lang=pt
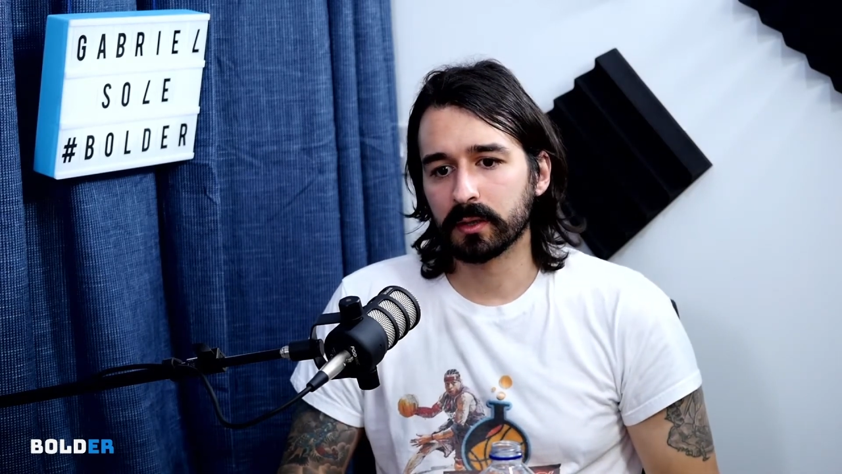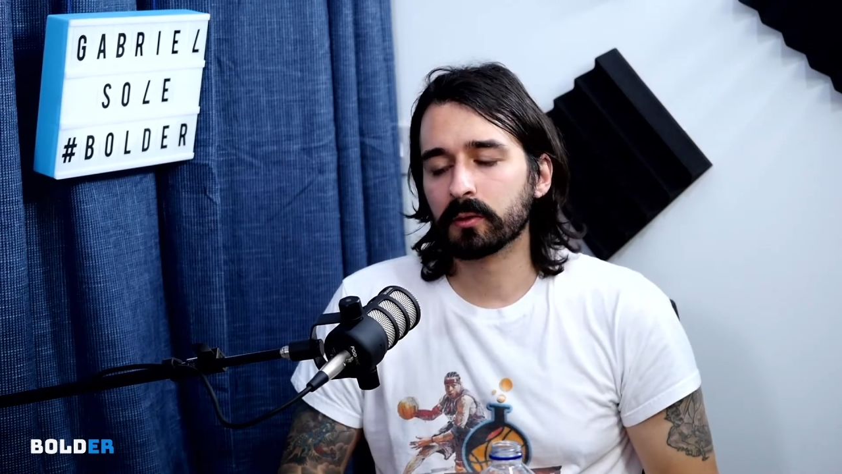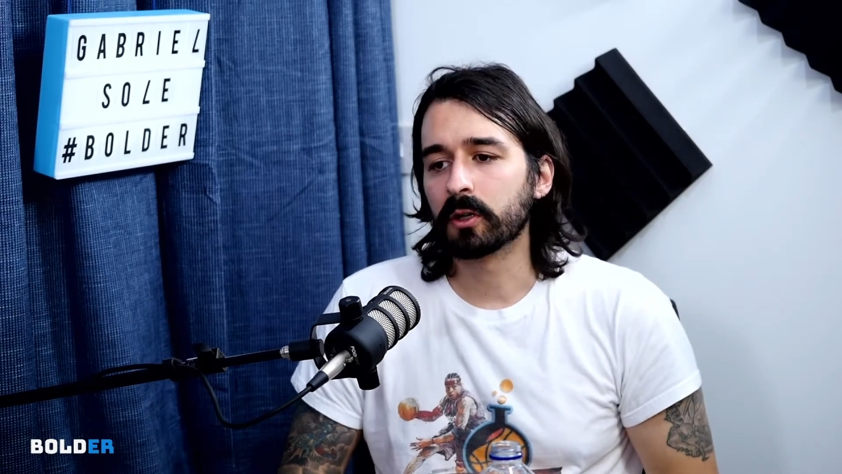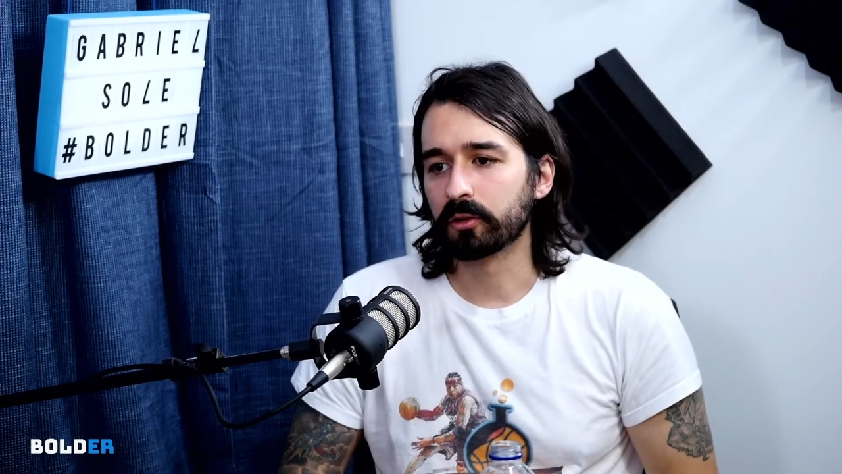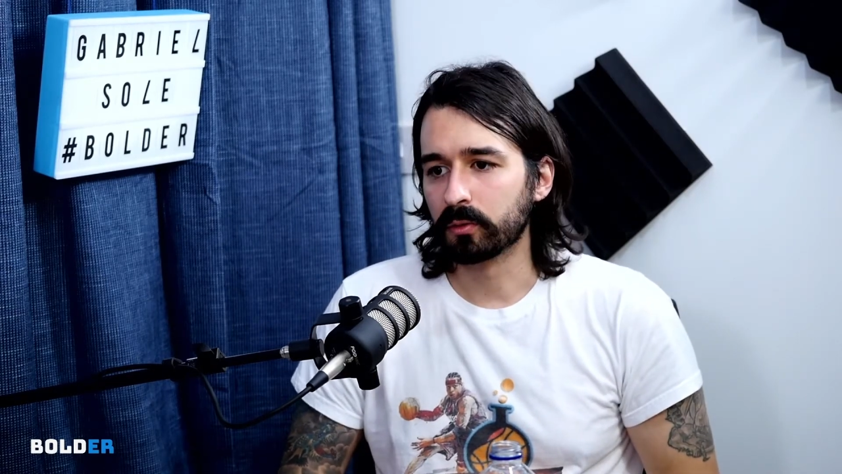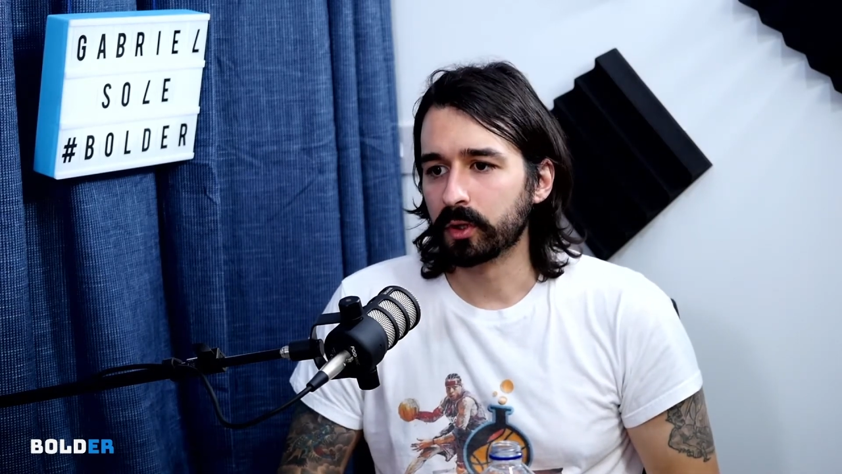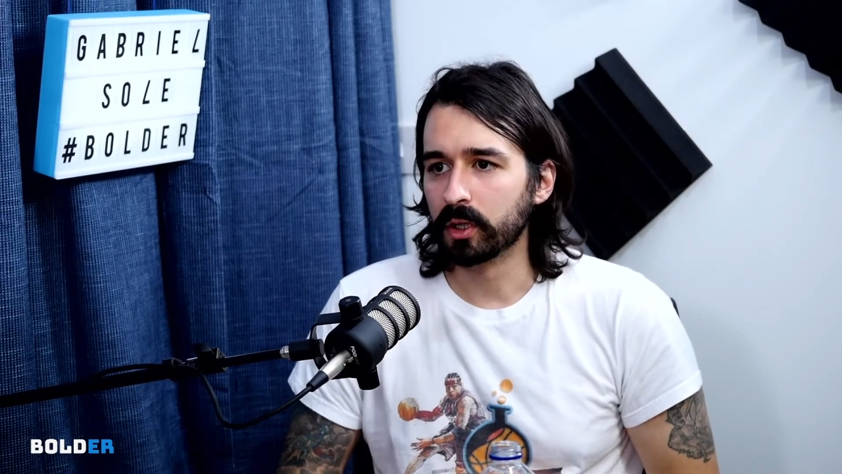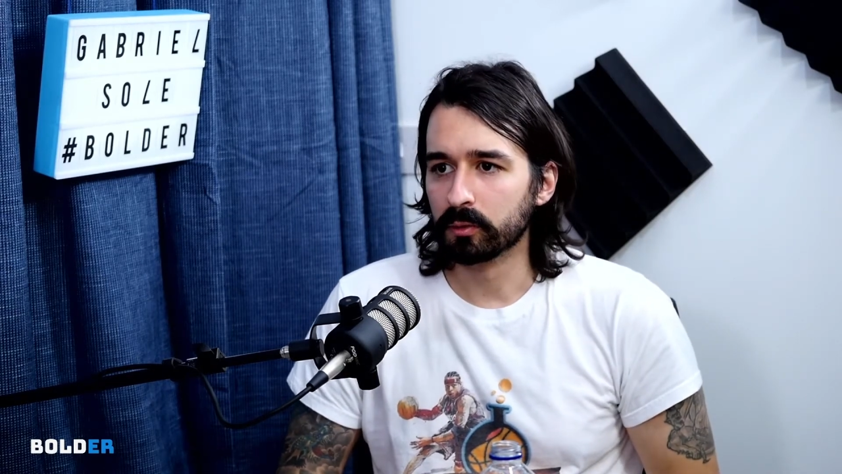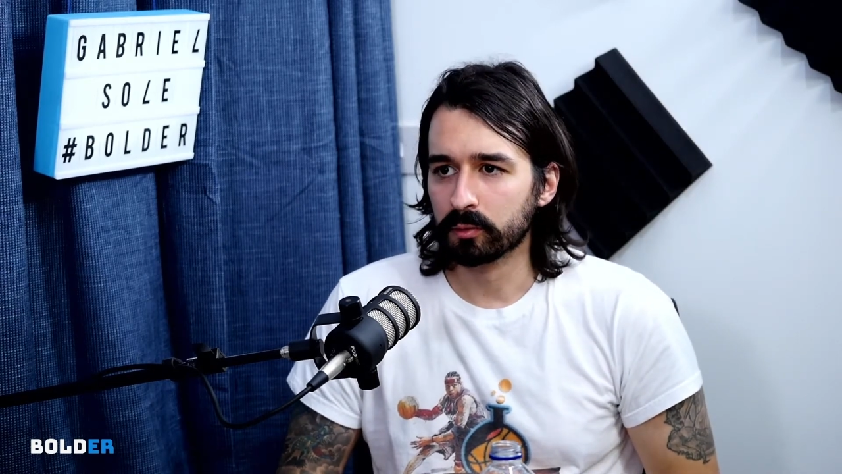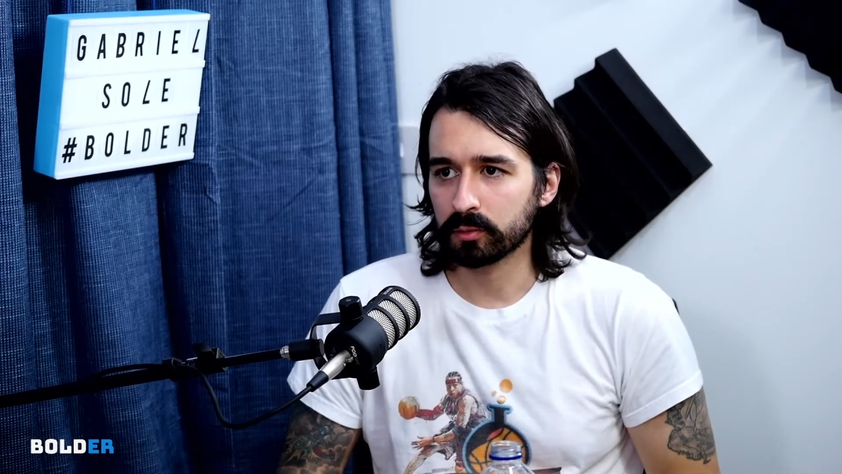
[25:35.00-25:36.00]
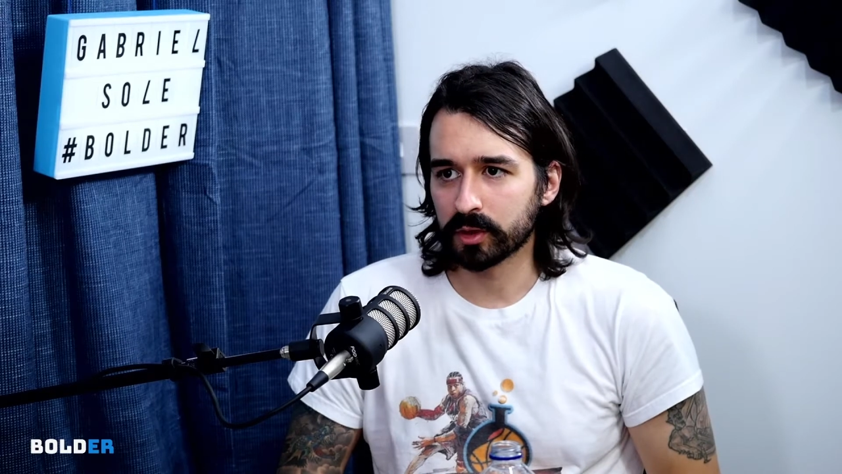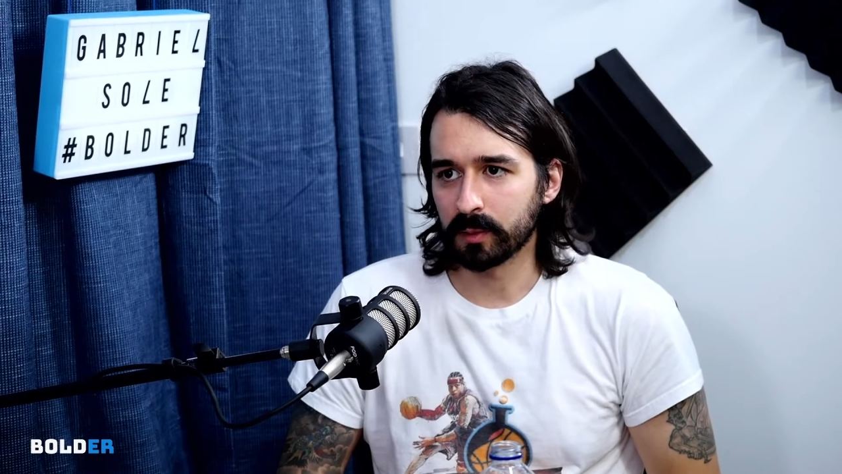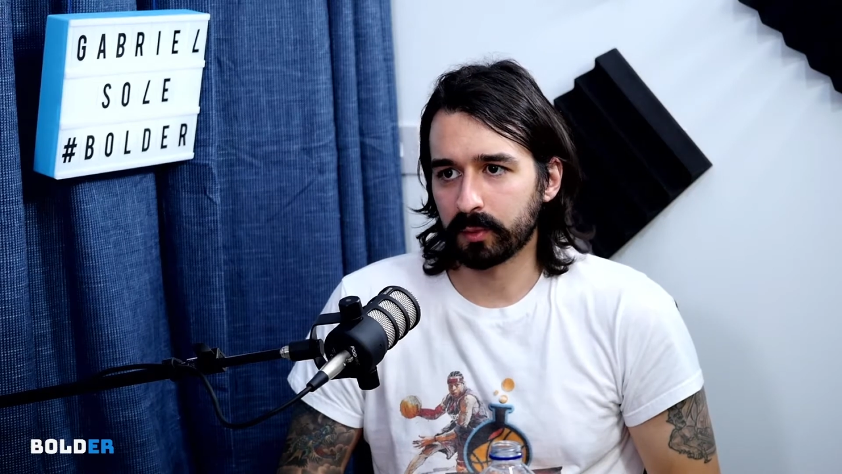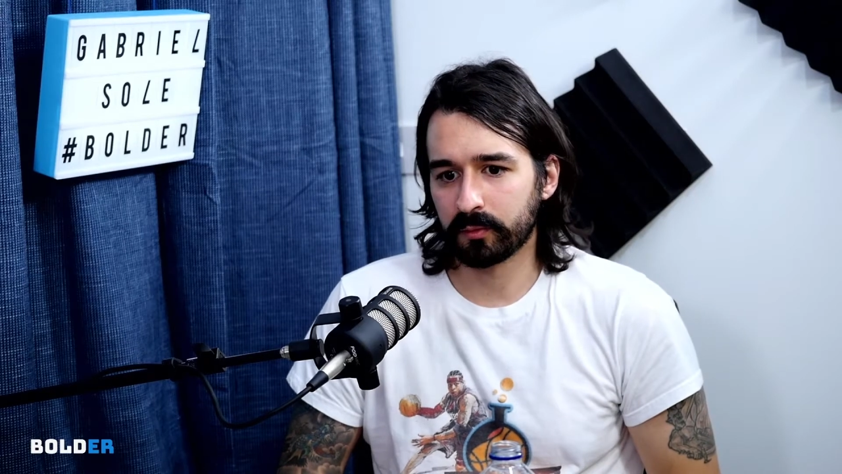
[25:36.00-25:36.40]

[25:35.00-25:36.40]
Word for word: Lógico que eu sempre